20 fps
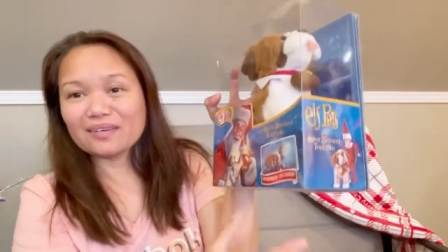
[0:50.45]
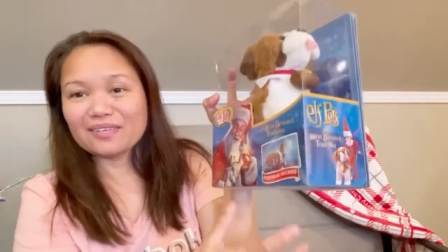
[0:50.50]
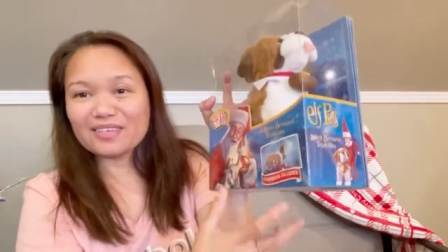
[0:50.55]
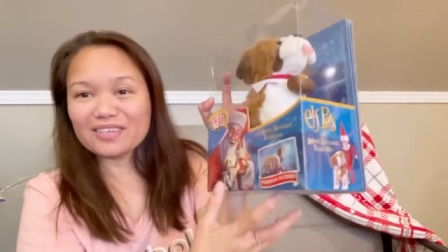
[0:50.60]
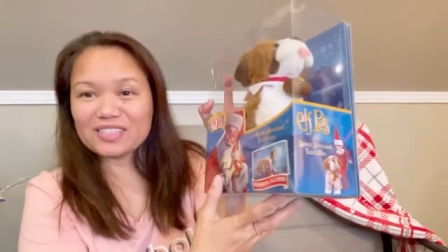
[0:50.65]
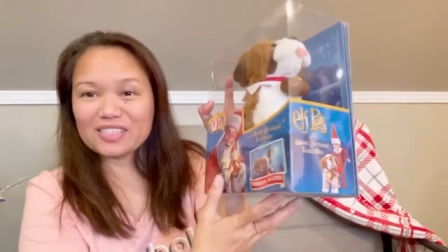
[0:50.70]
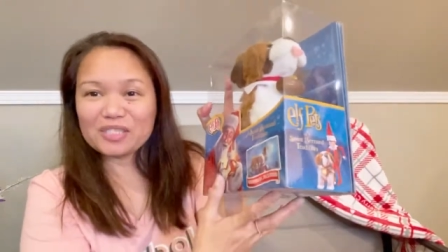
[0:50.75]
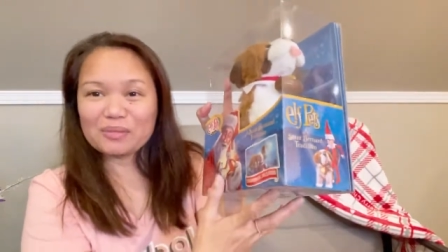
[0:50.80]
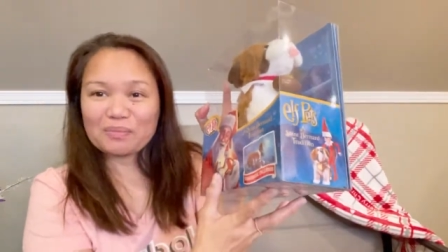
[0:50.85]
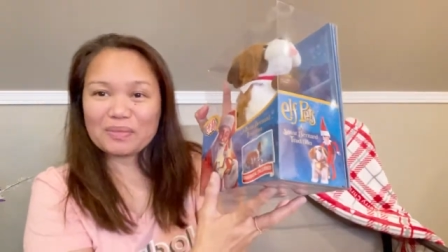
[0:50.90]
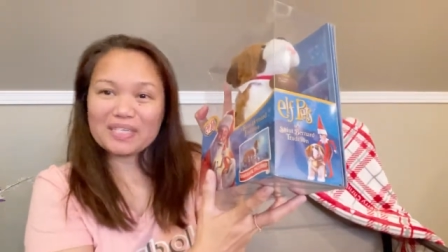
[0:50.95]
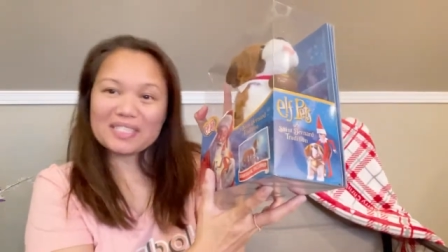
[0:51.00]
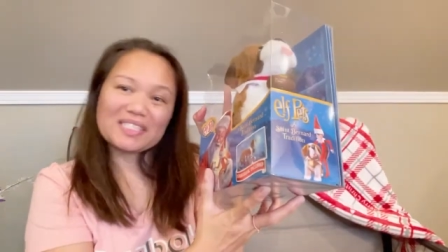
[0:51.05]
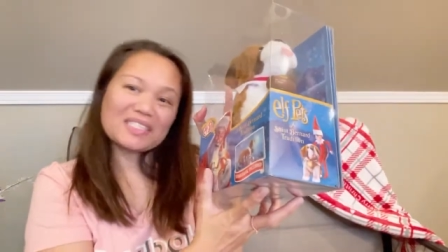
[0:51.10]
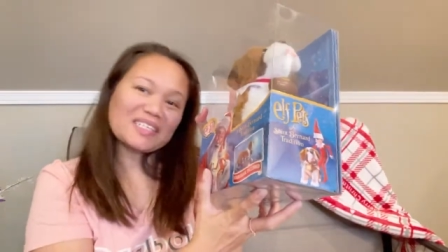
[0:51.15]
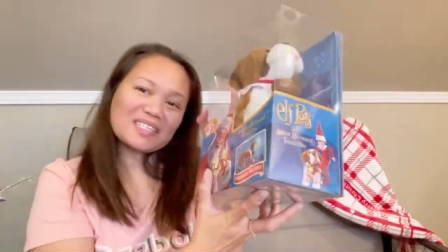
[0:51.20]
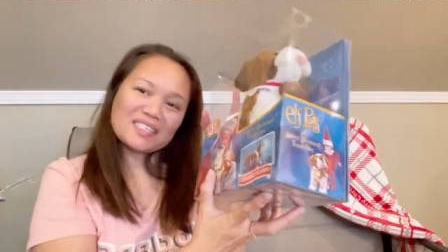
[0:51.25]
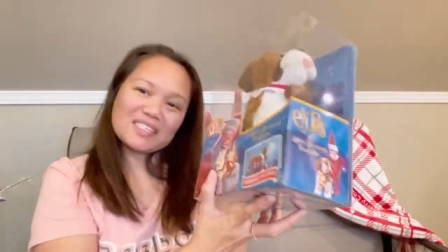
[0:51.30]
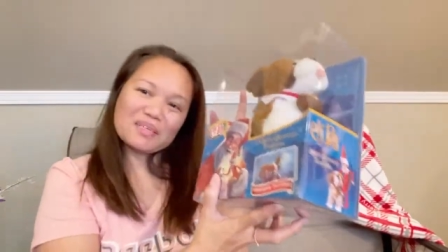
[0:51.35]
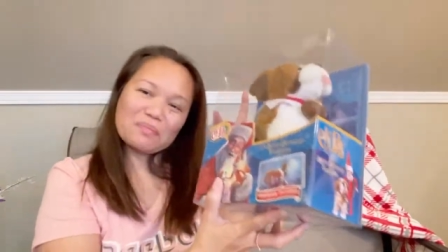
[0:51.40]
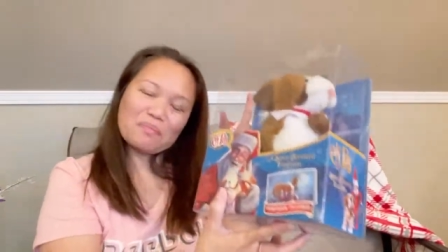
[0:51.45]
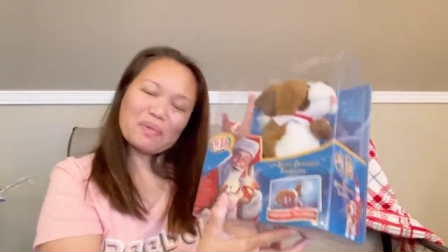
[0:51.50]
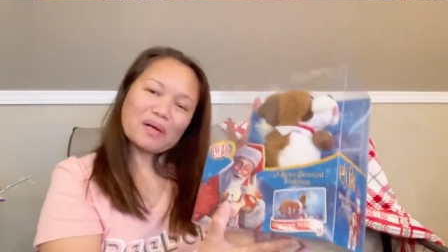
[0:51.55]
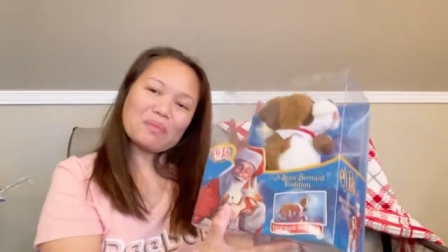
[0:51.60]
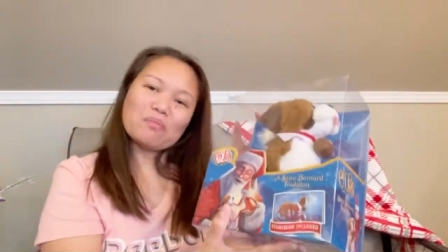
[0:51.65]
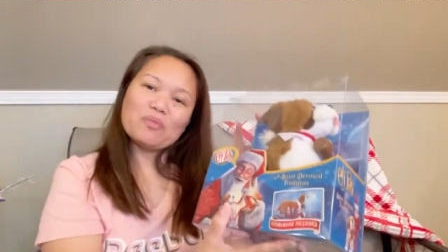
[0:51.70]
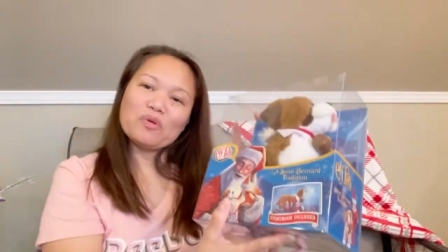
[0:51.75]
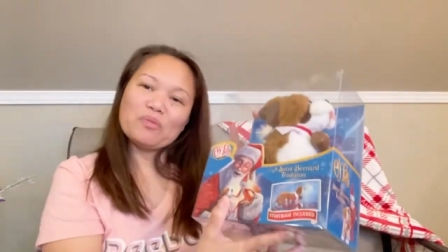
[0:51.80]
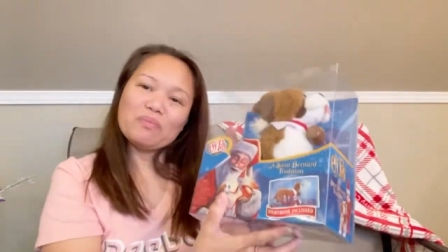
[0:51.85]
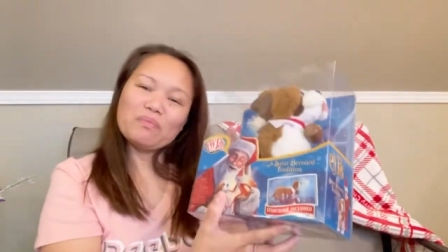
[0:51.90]
Christmas kasi pag
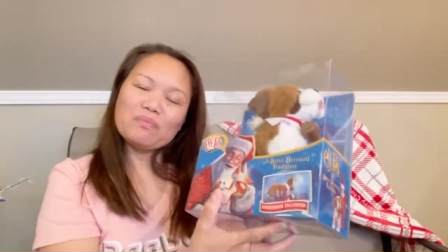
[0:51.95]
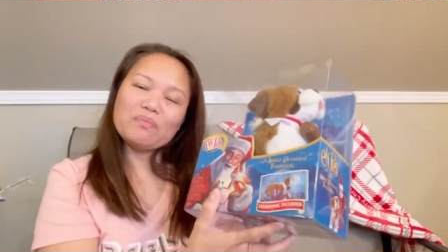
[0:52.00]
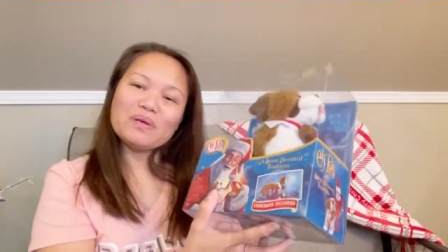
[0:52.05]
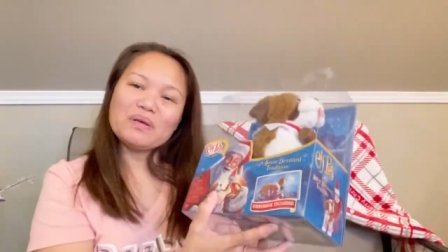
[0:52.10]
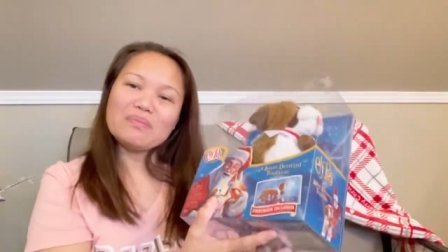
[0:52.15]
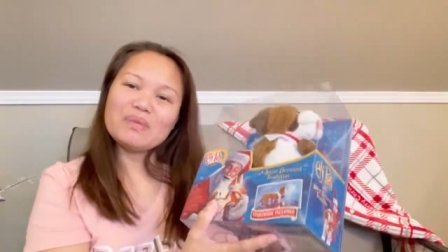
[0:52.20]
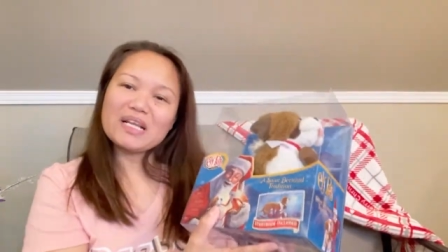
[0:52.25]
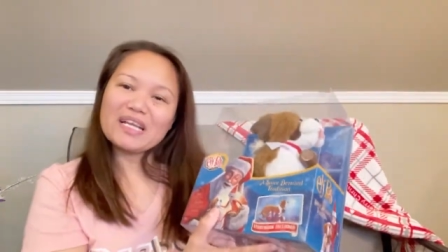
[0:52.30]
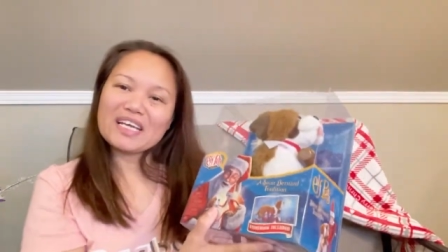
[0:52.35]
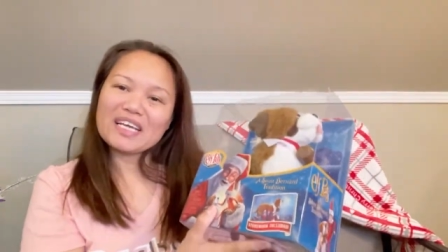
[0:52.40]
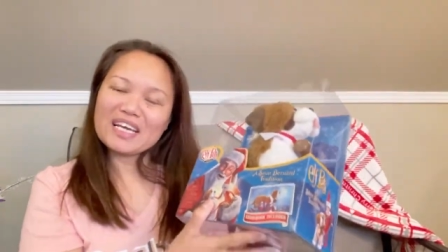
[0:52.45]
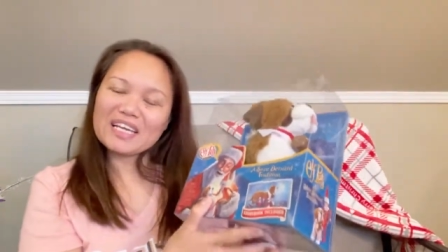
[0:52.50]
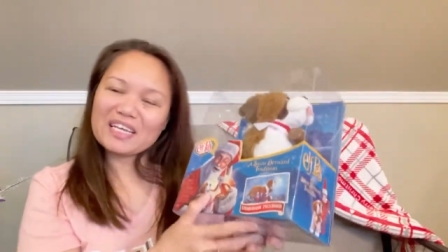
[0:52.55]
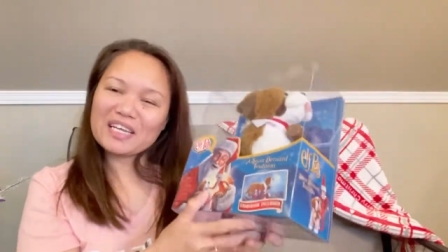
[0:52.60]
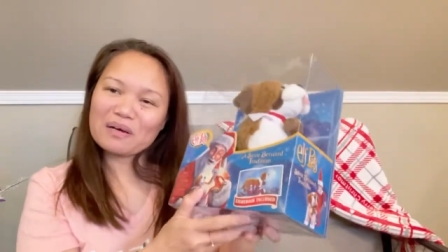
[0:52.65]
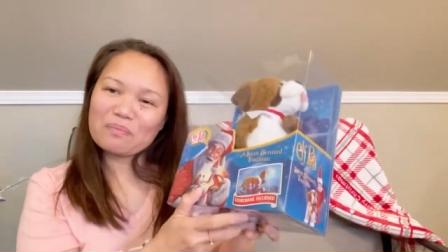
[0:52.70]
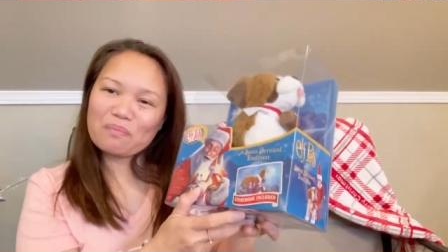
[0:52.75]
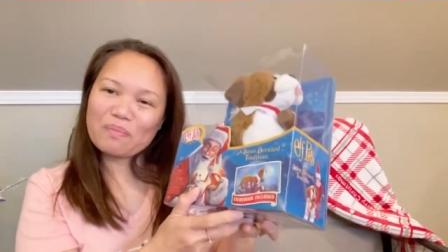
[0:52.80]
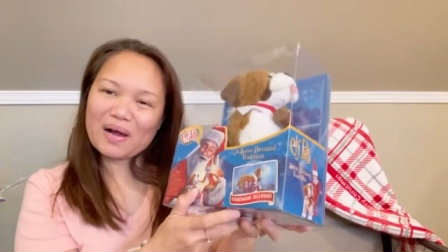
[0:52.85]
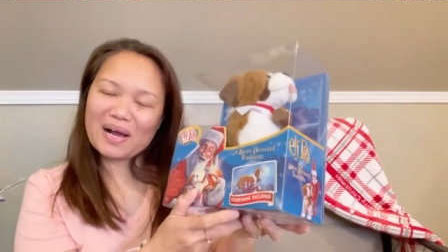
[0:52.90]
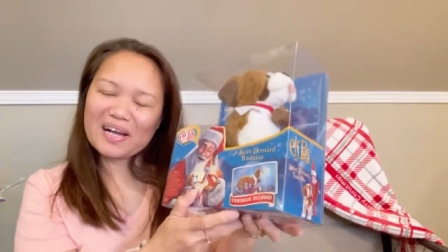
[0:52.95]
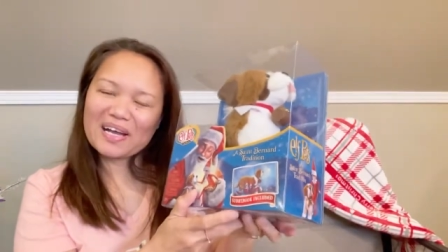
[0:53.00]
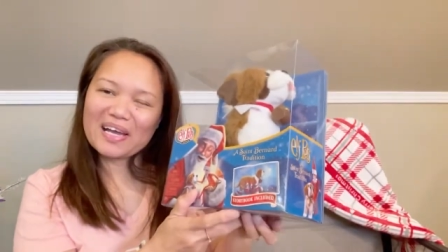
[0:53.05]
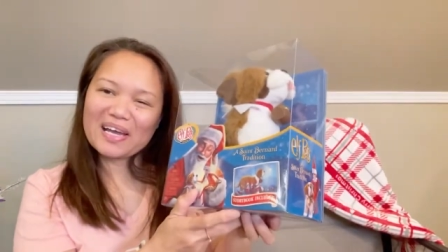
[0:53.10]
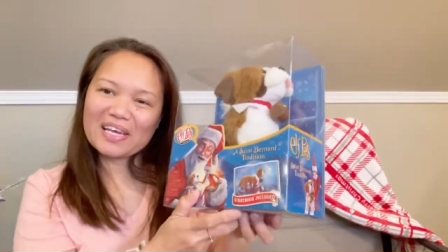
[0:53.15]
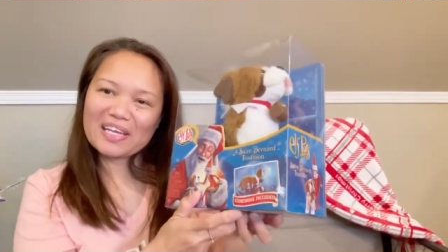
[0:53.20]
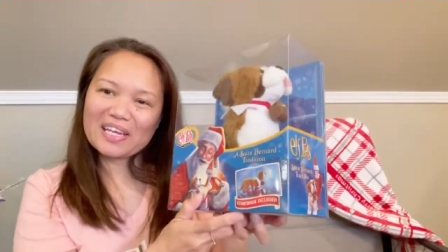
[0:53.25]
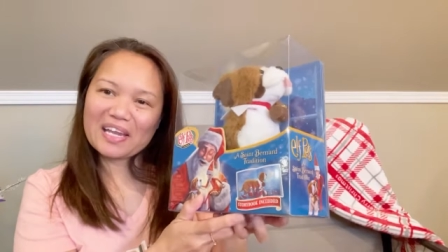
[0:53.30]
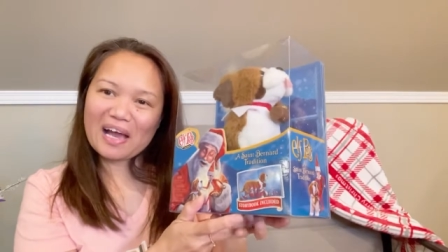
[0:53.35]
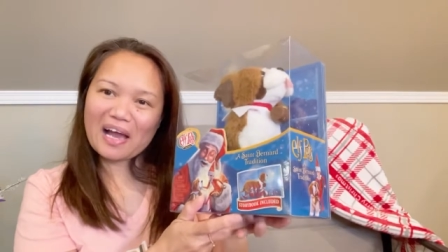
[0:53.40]
bibili ka ng
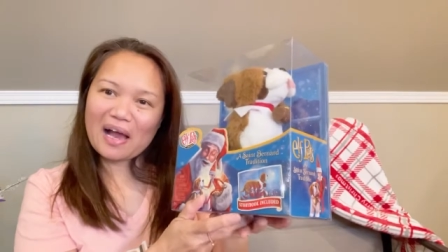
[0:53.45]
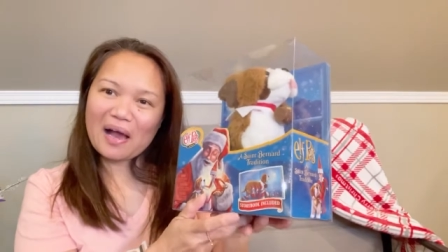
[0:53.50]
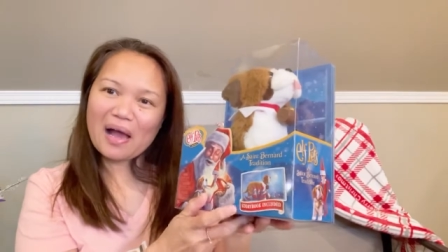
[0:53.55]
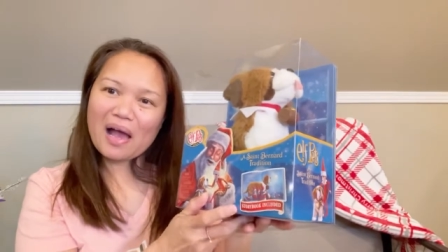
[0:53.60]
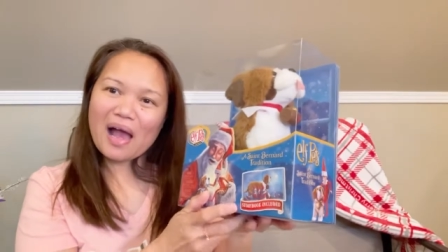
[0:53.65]
bagay na